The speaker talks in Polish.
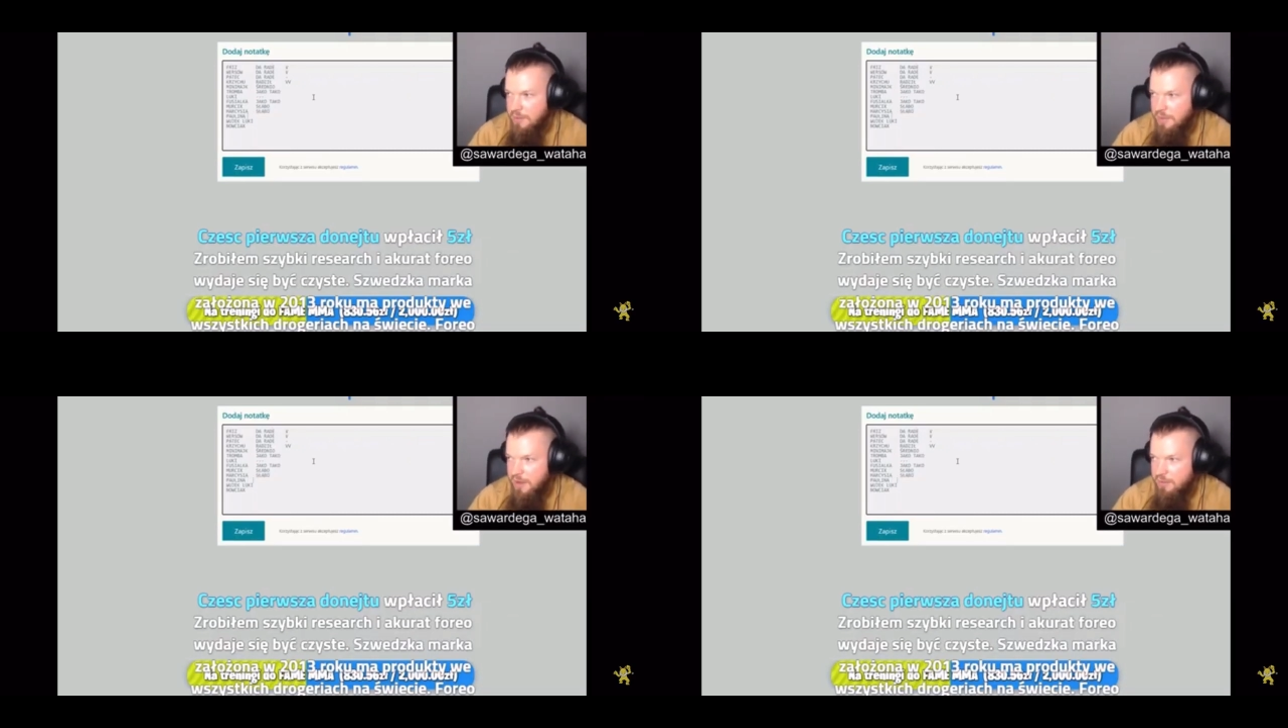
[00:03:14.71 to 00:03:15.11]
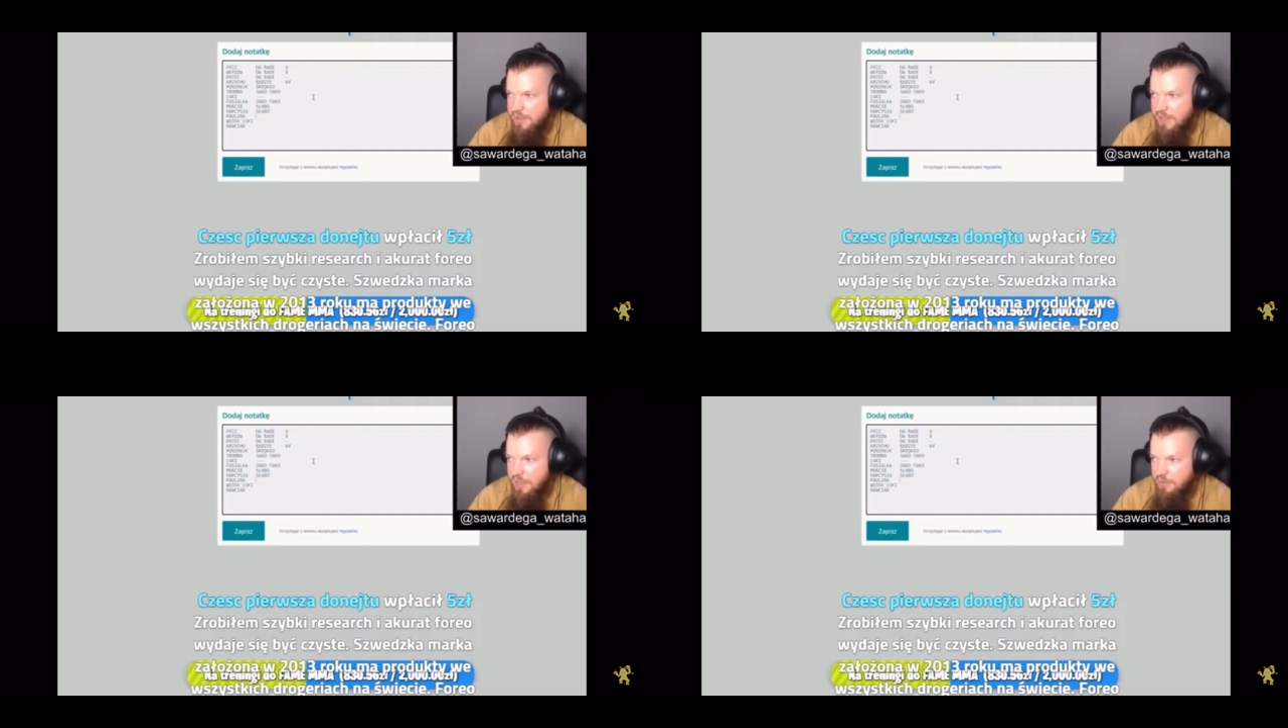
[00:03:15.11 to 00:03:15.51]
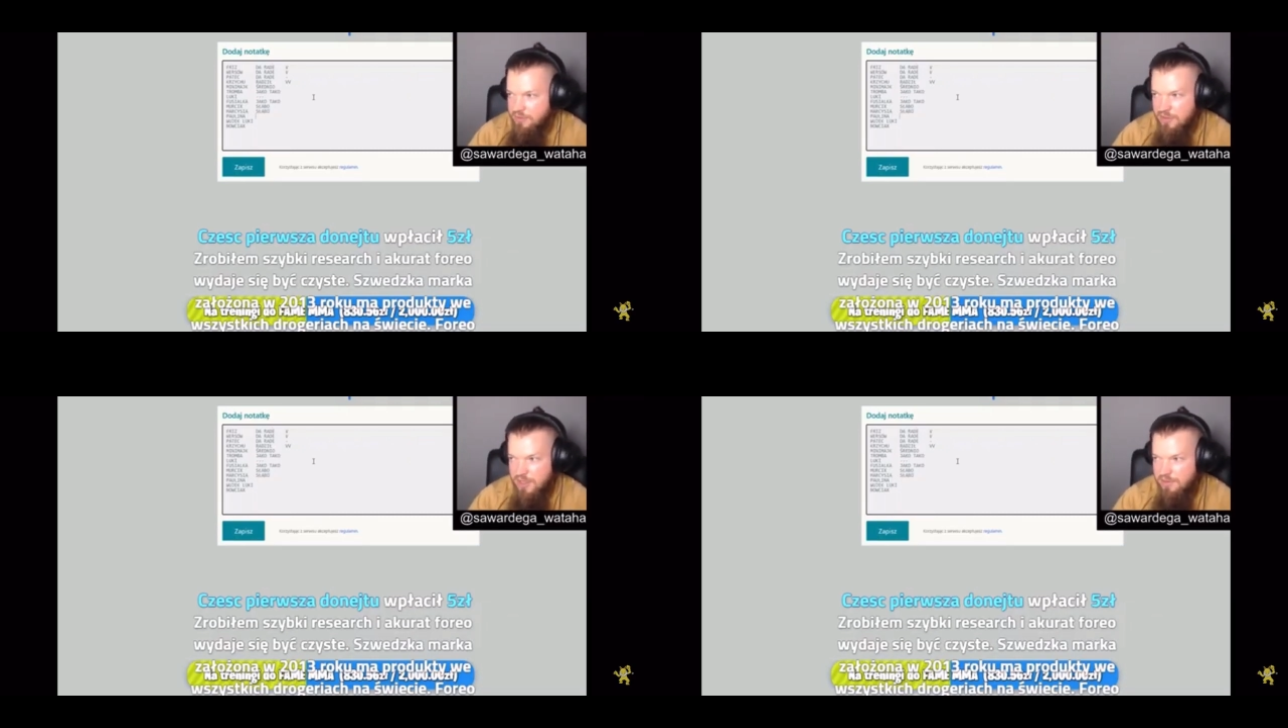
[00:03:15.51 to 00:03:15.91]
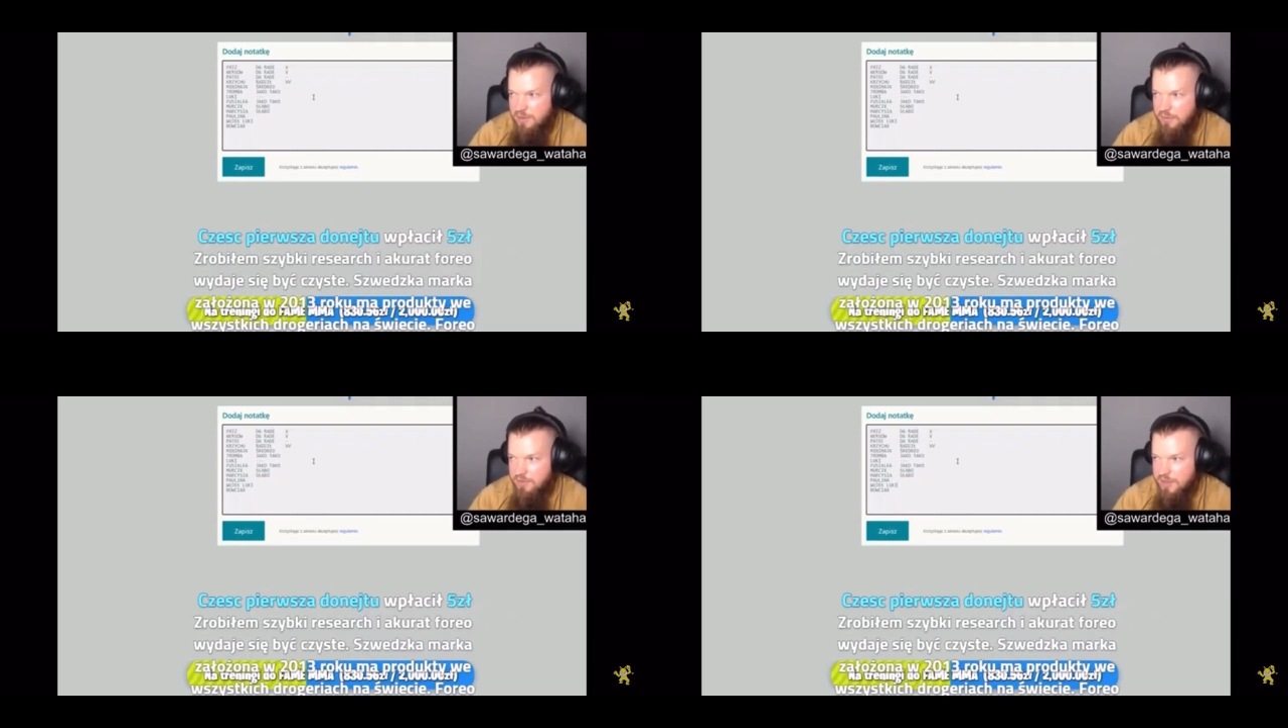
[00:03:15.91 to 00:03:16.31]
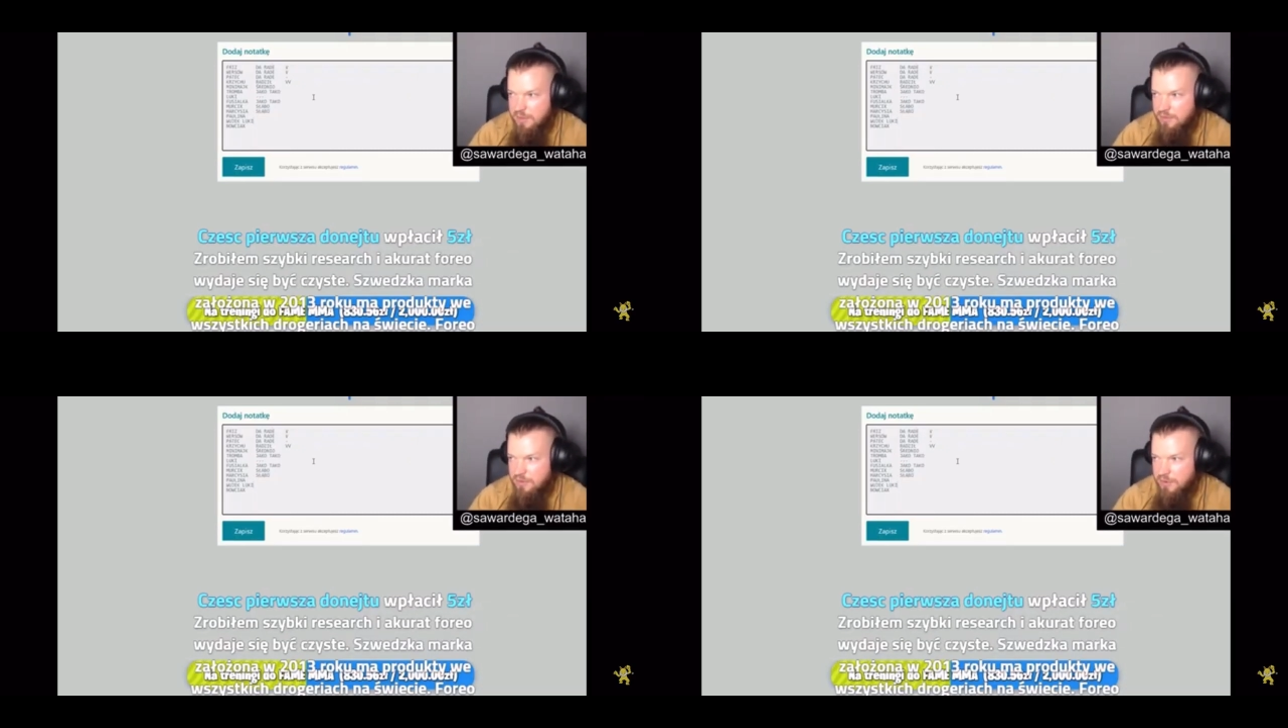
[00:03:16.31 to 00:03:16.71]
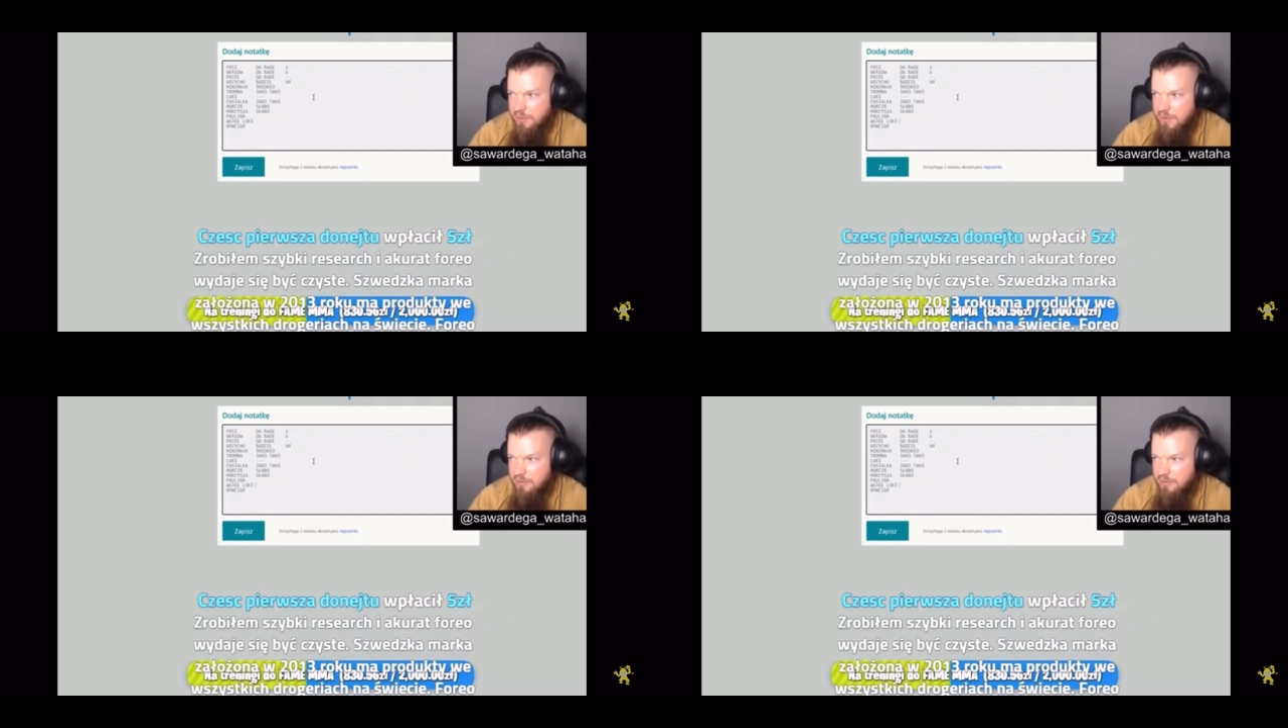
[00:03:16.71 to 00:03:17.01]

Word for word: Paulina to jeszcze nie wiemy, co ona będzie robiła.